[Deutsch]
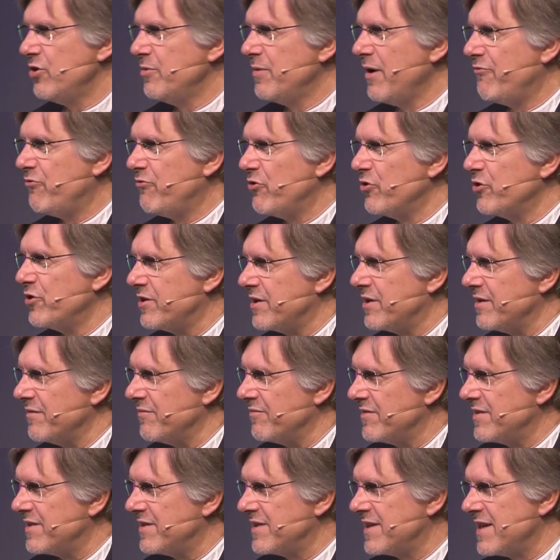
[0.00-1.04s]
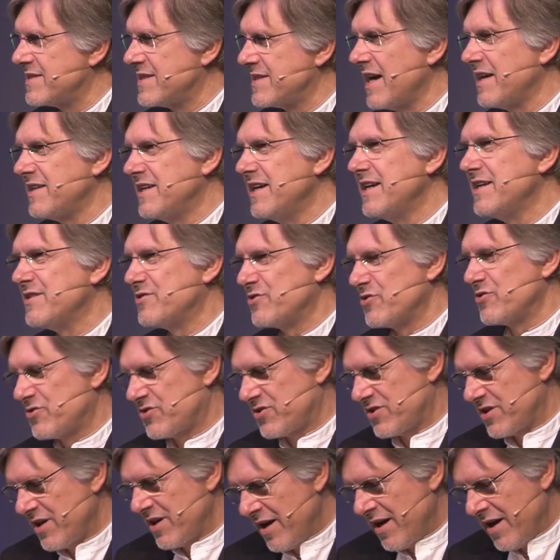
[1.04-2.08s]
überwunden. Das sagt
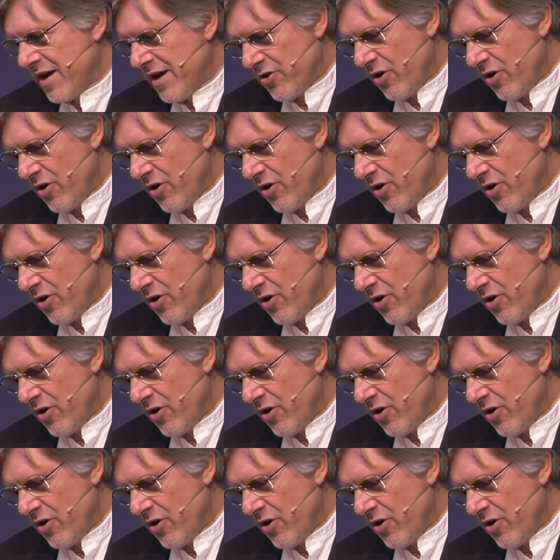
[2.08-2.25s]
Jesus.